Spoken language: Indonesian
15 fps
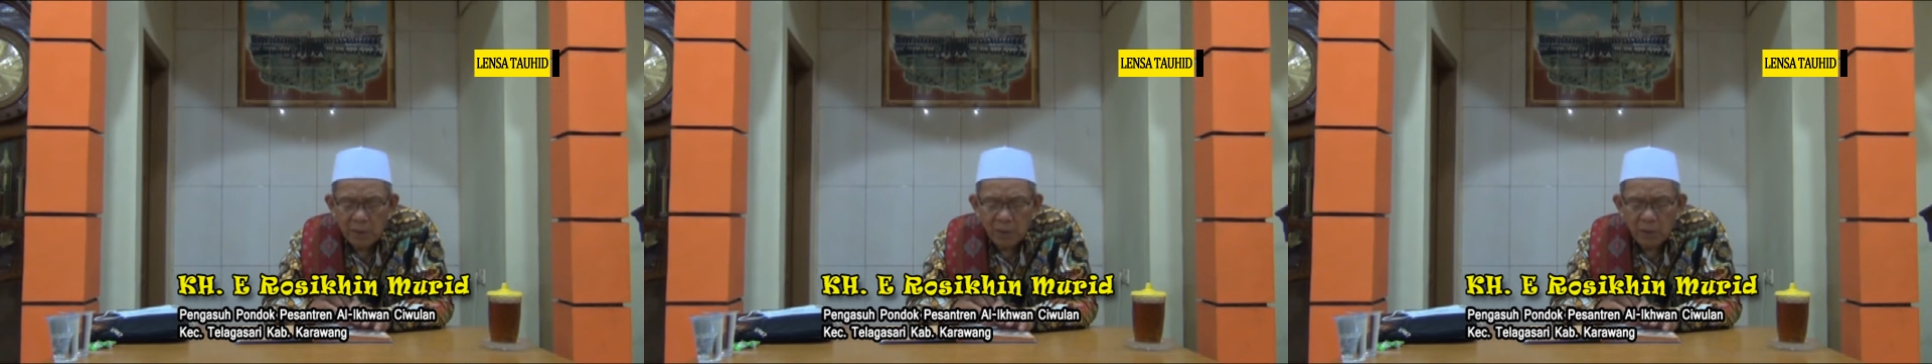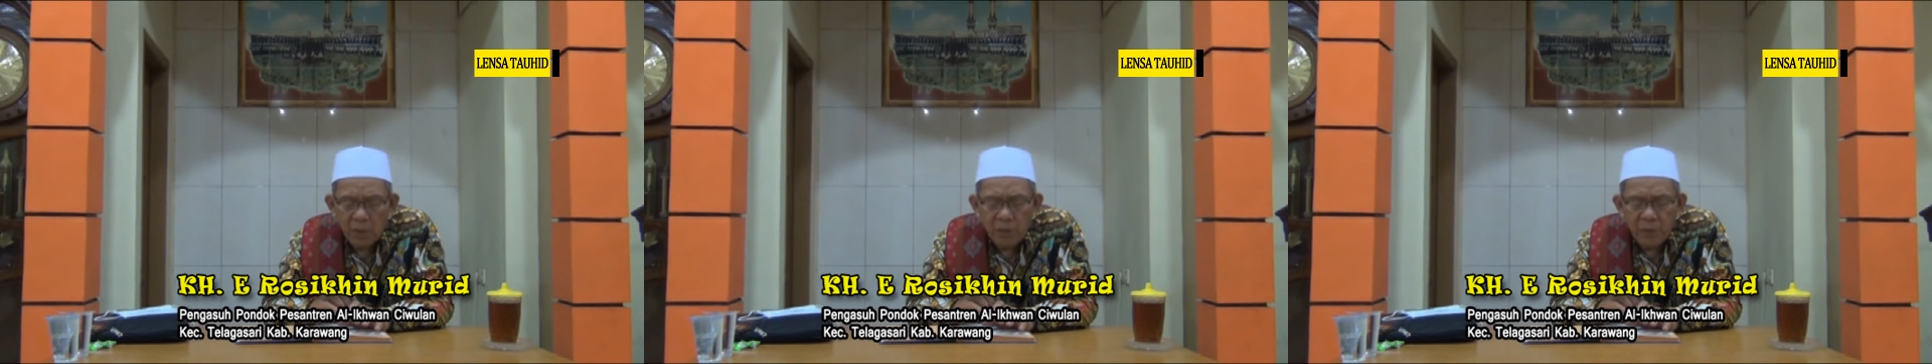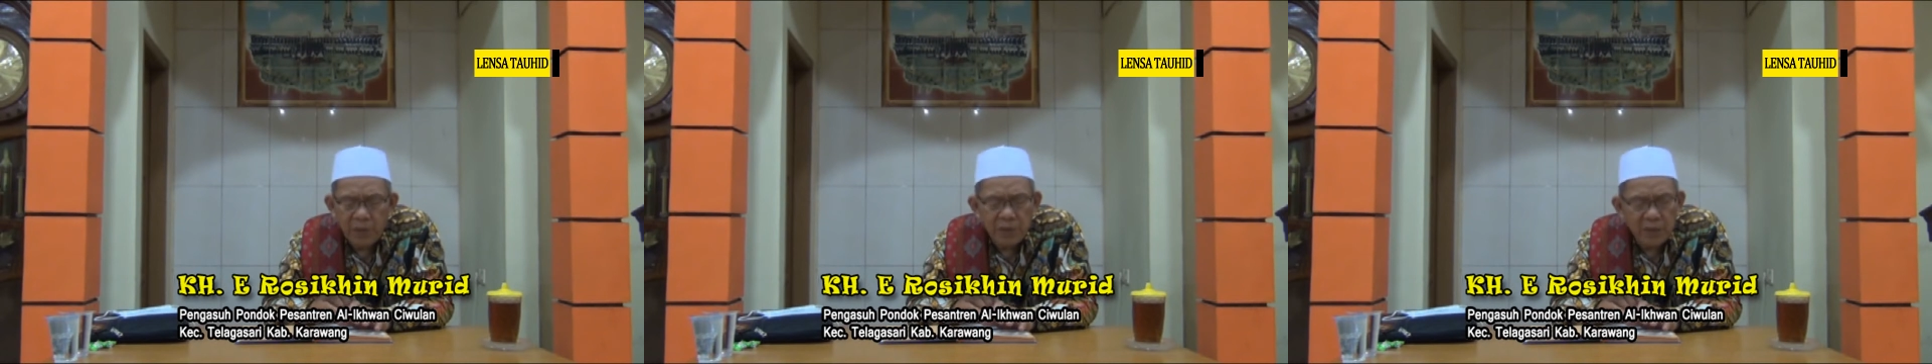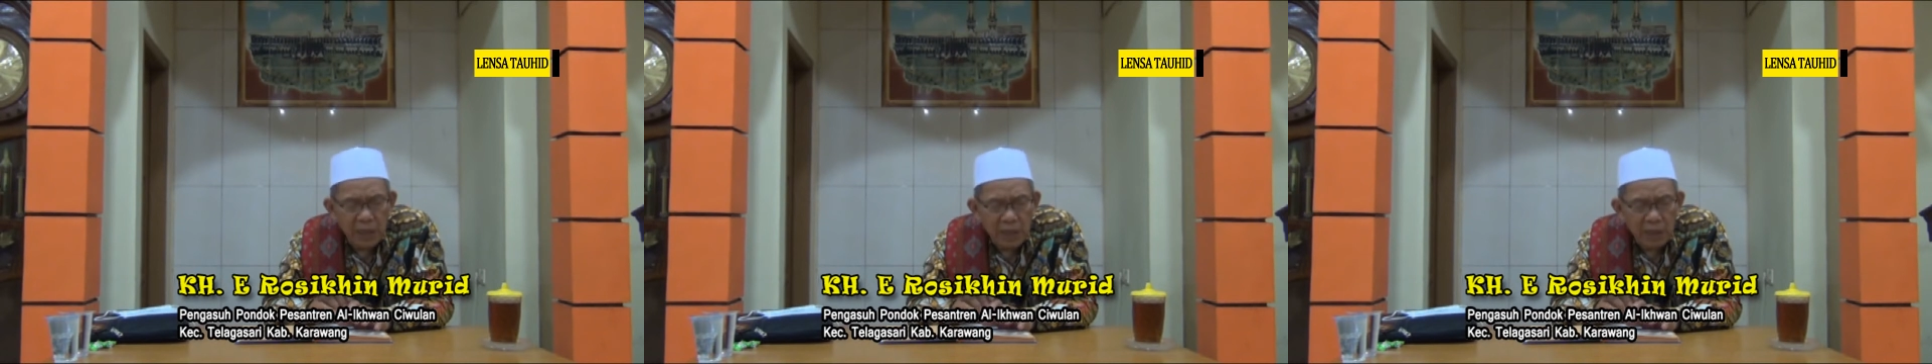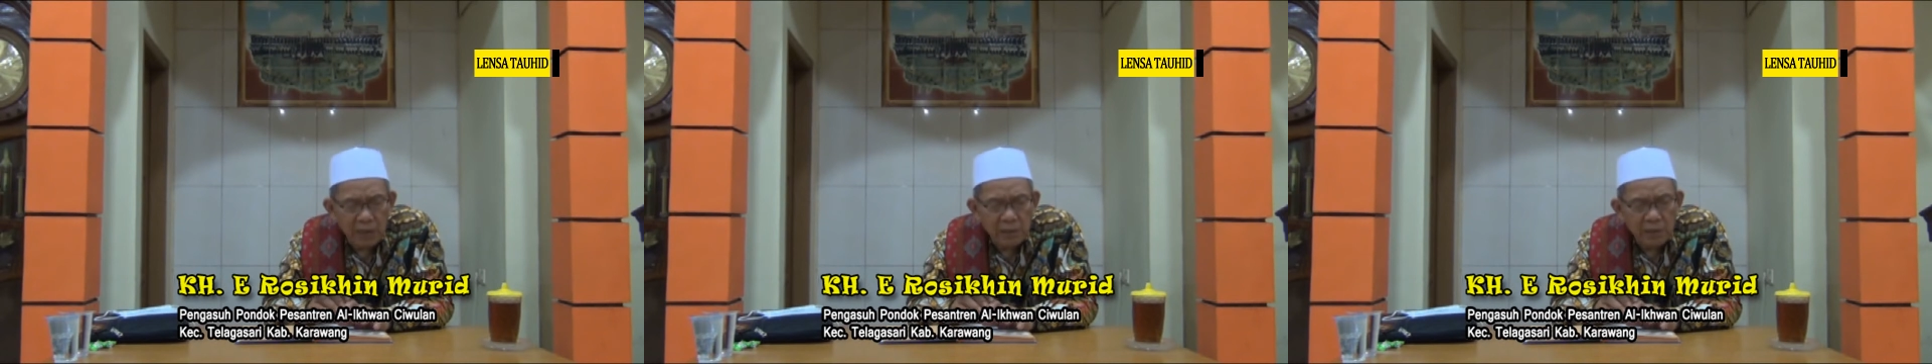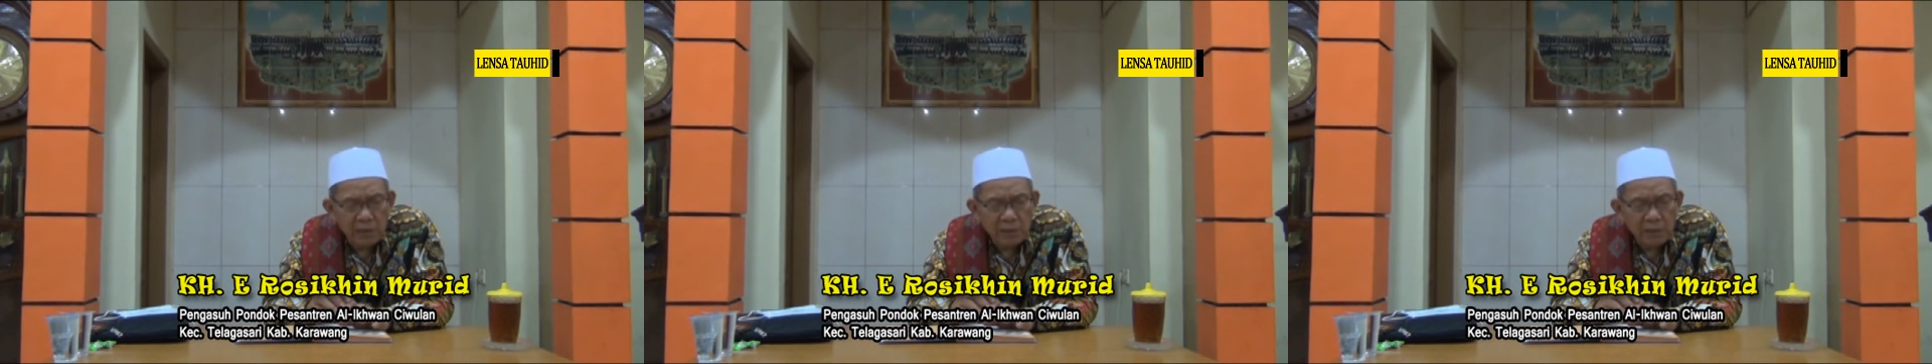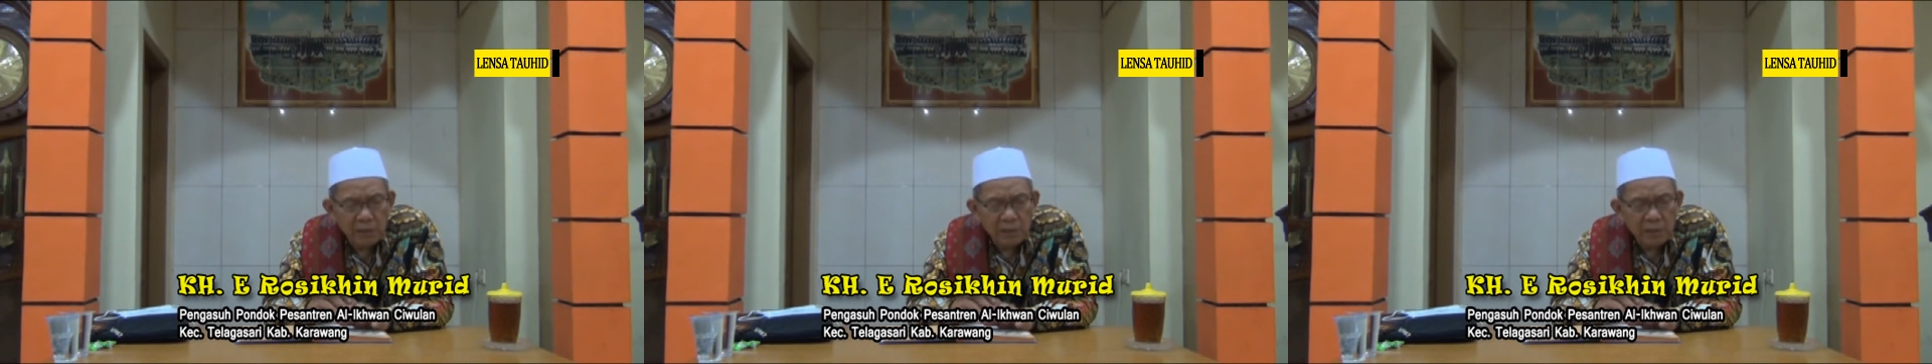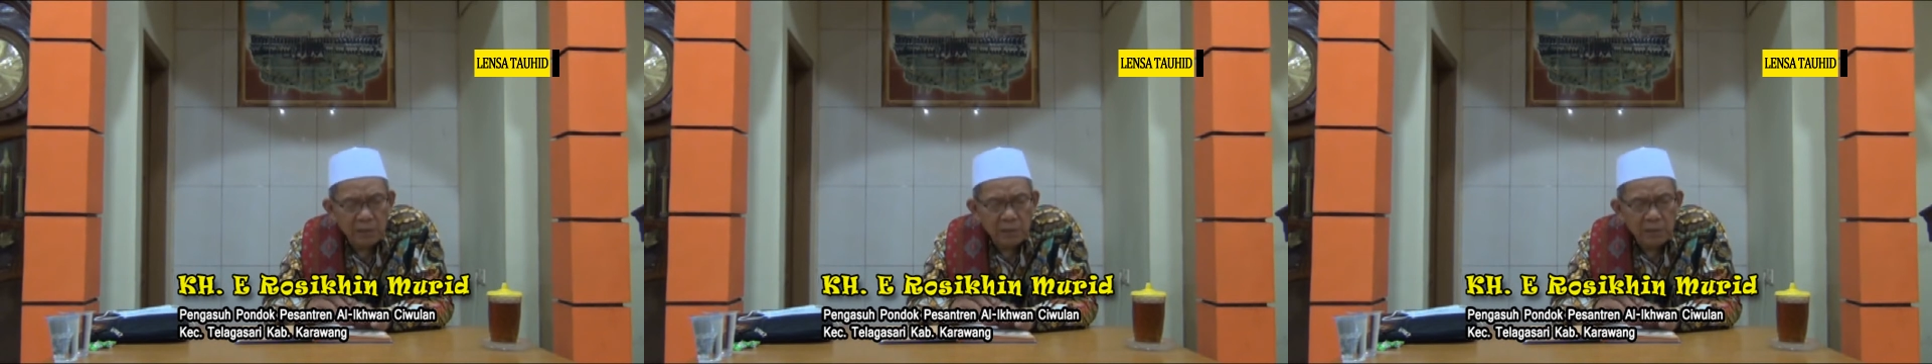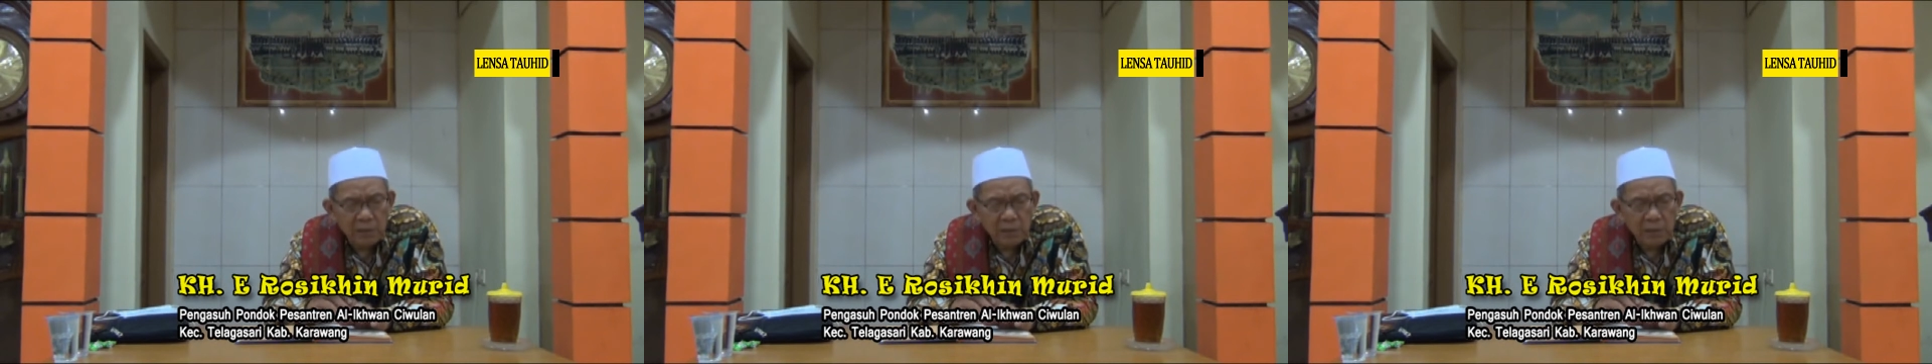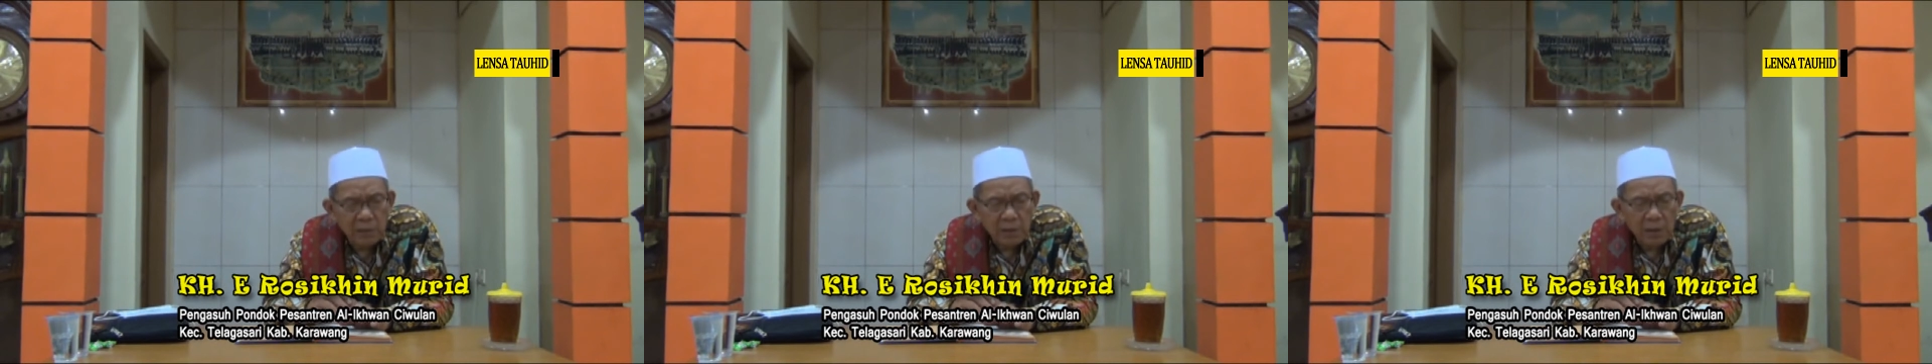kok bisa
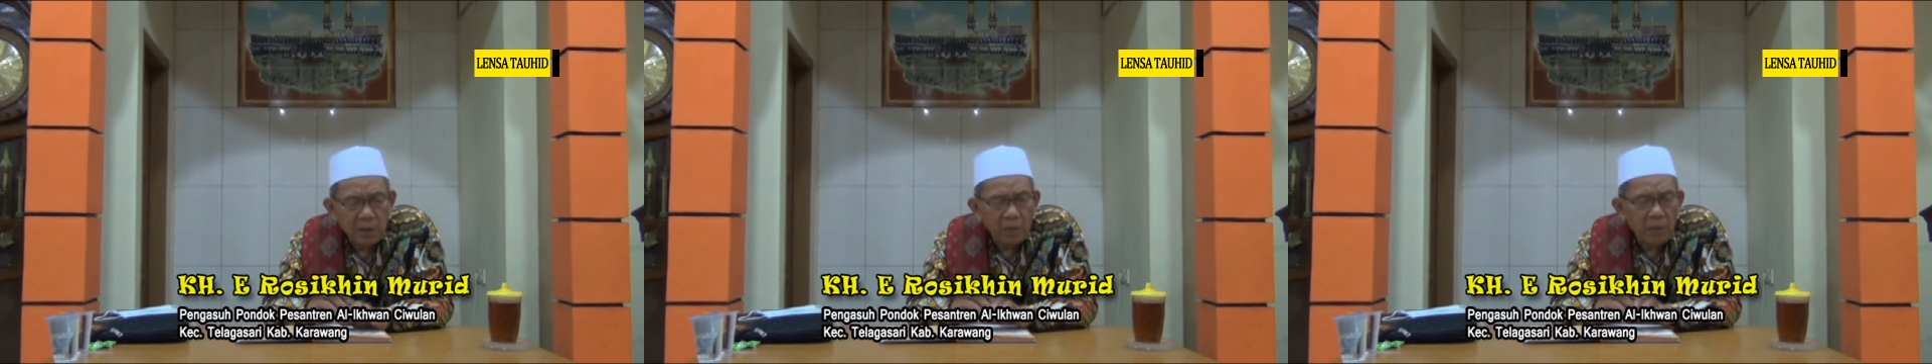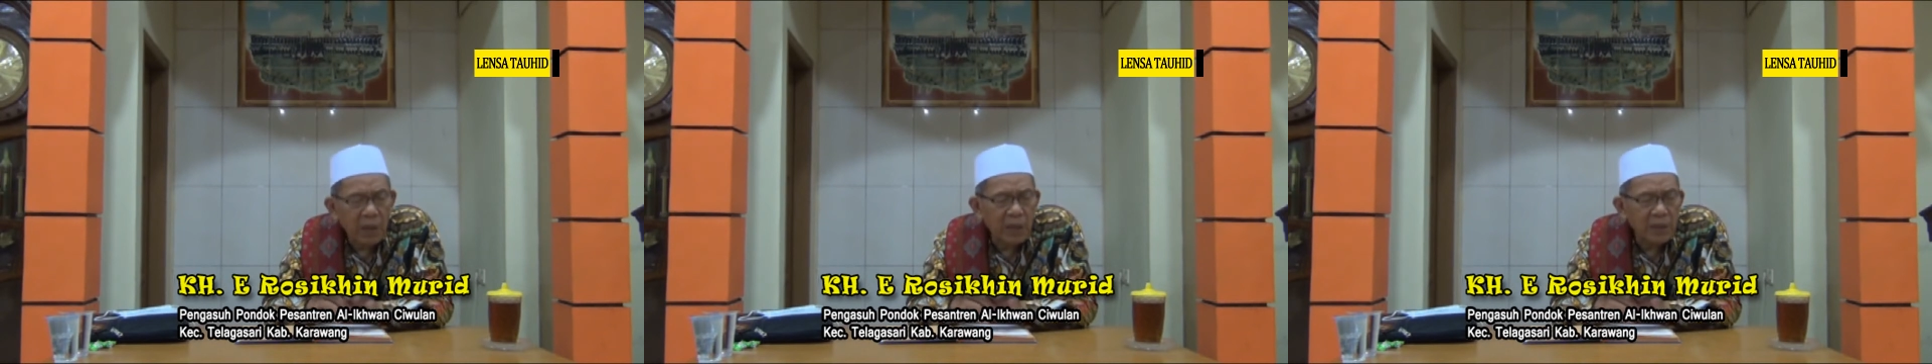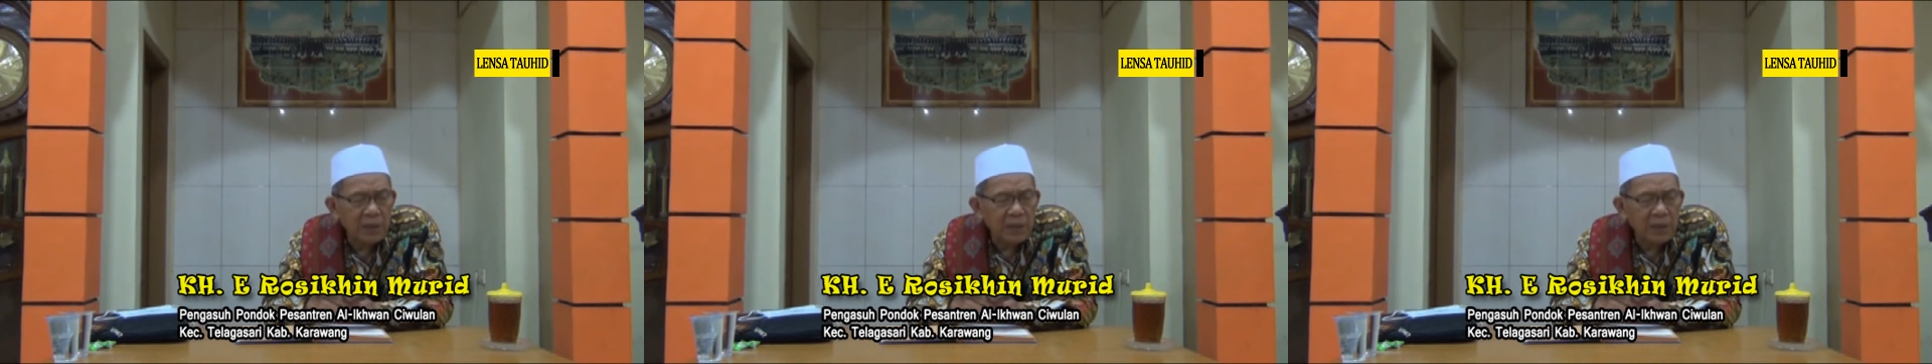Bah